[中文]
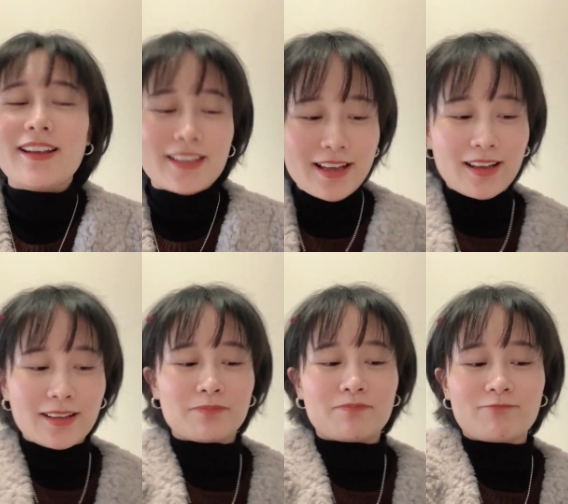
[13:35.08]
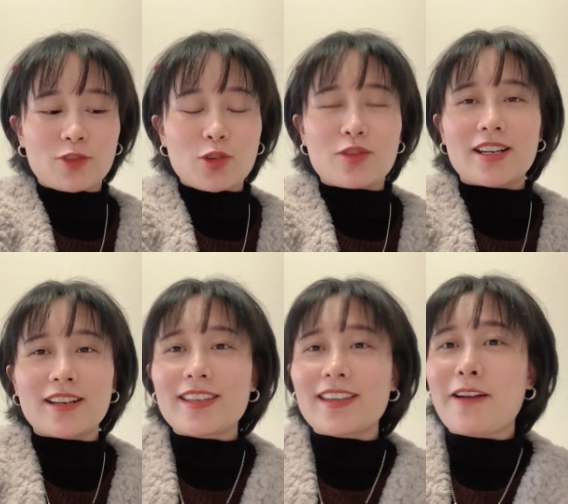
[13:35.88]
嗯，就
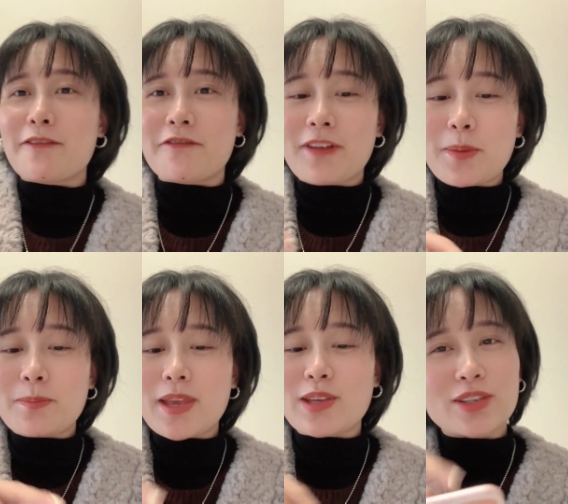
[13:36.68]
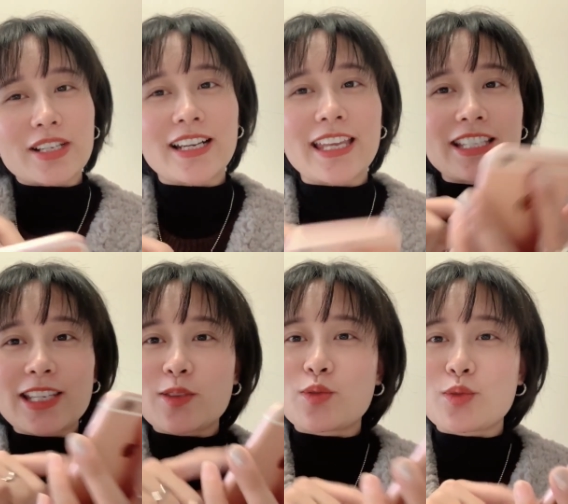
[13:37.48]
可以很方便，又可以
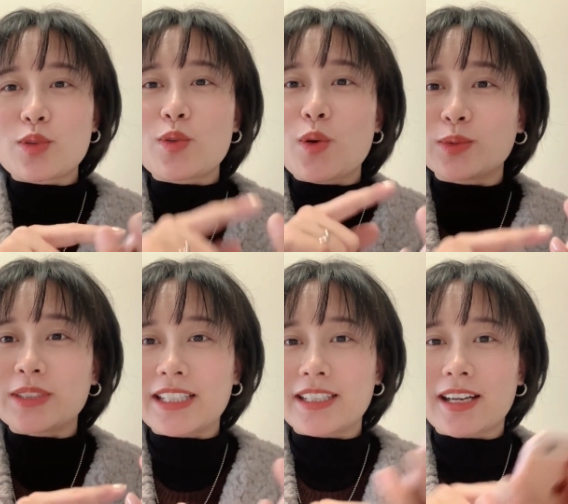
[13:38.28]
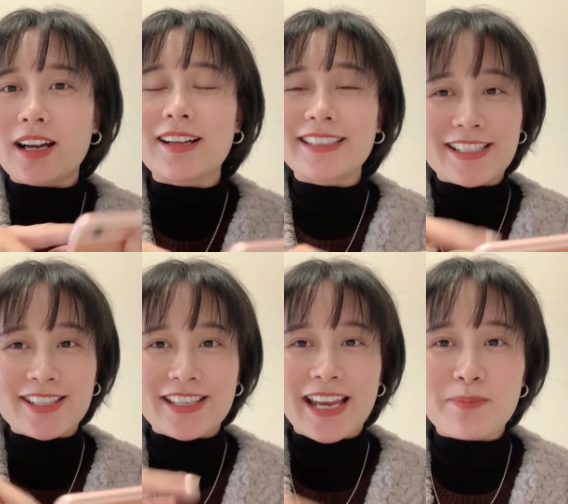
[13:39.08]
继续用你的电
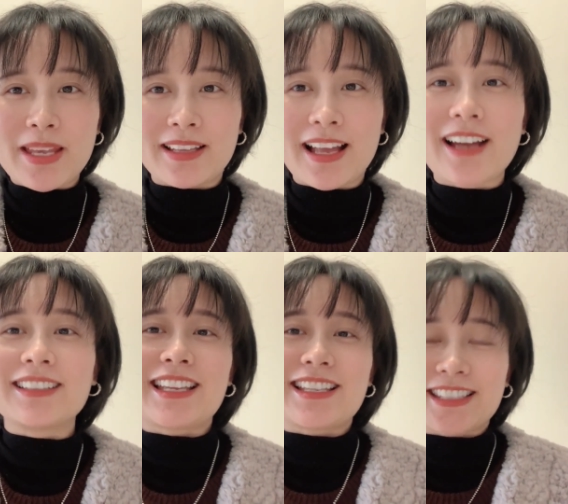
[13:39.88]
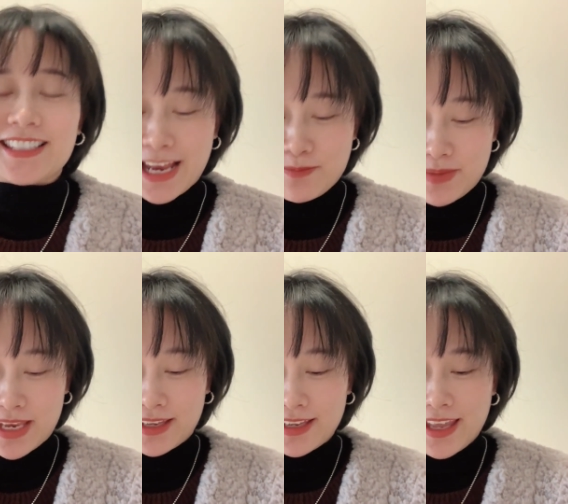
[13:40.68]
子产品了。电子产
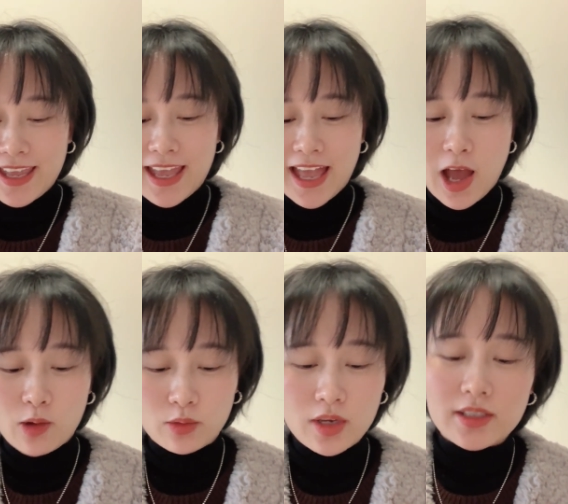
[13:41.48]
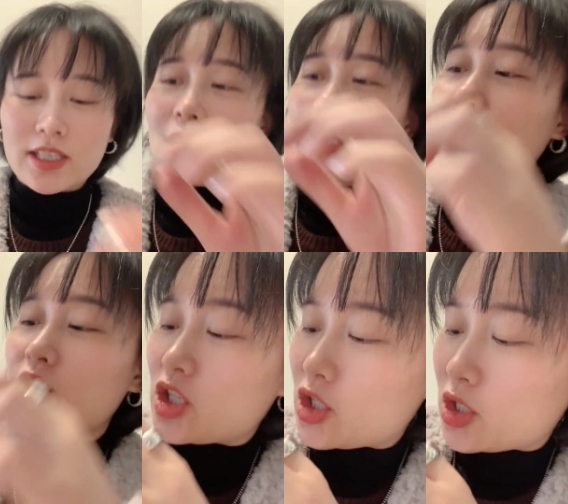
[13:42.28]
品，好，这个
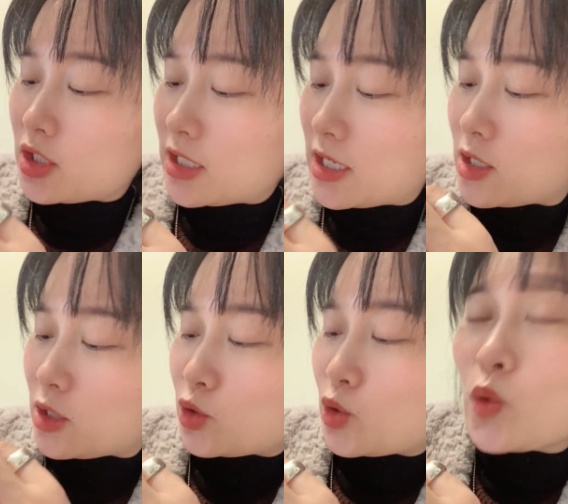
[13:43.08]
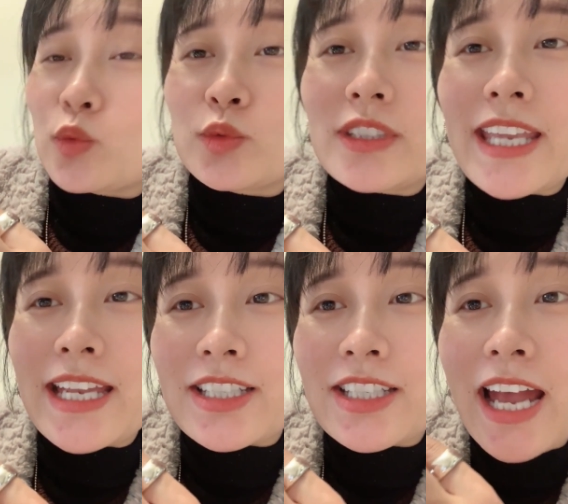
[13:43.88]
是这个充
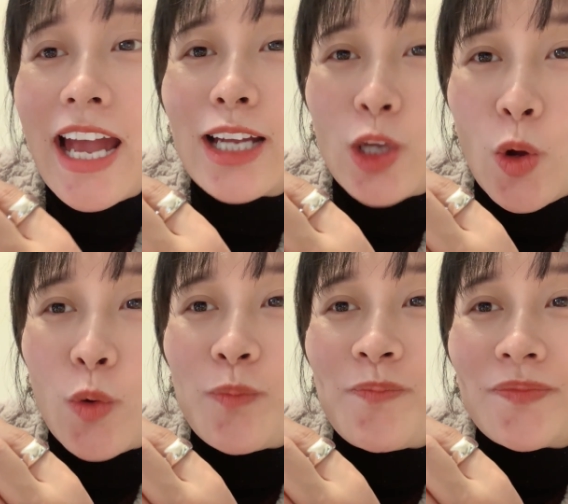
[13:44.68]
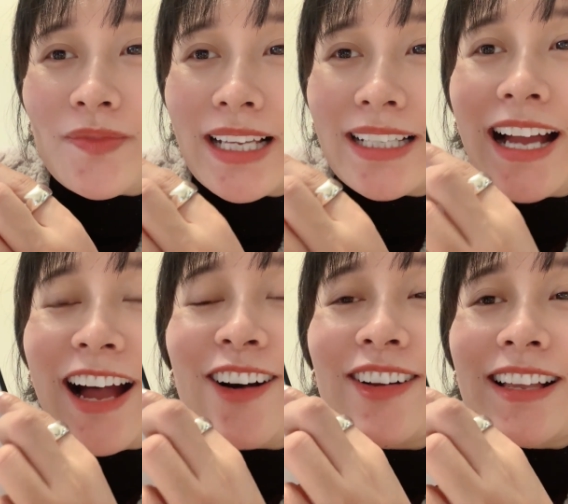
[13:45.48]
电插口，很
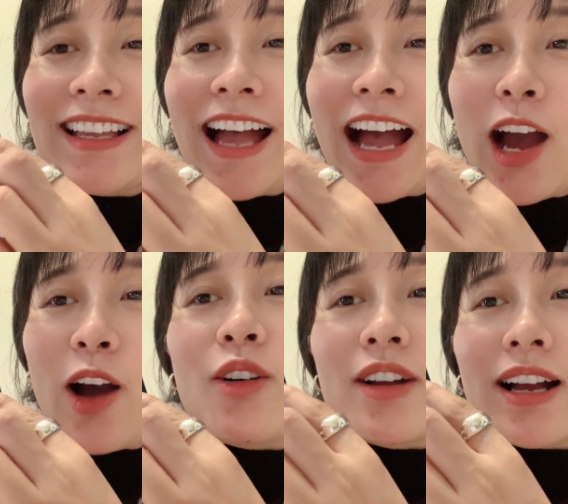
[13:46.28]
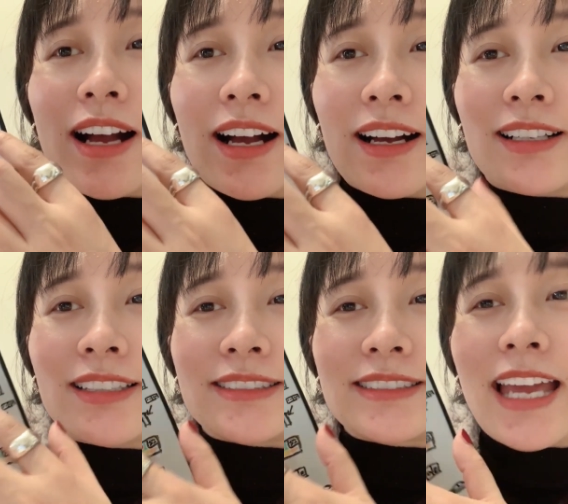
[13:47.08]
好。好，呃，
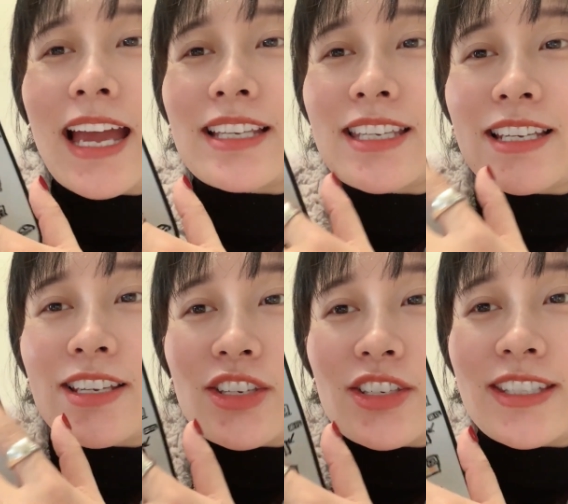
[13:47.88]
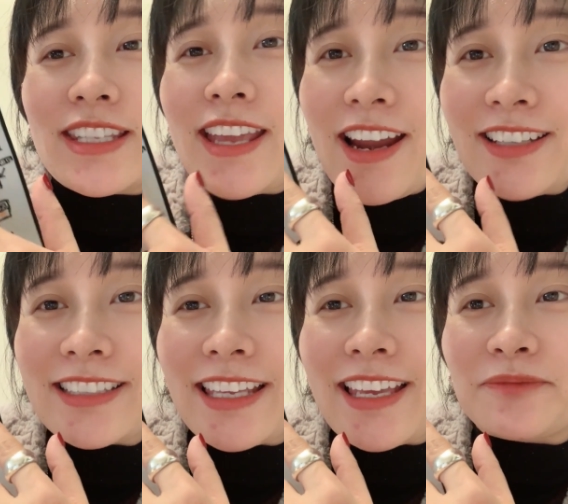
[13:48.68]
那这个是第二
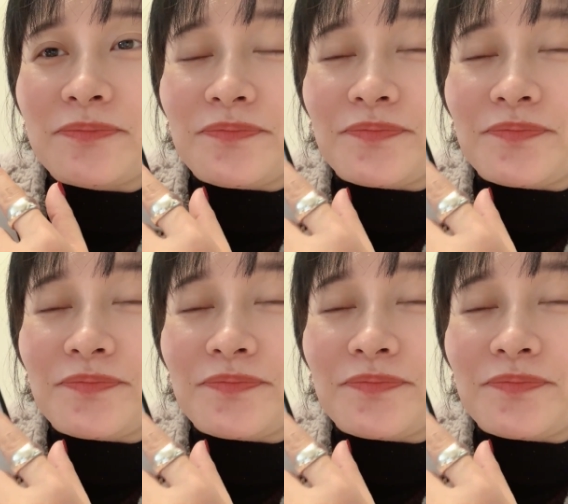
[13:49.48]
点，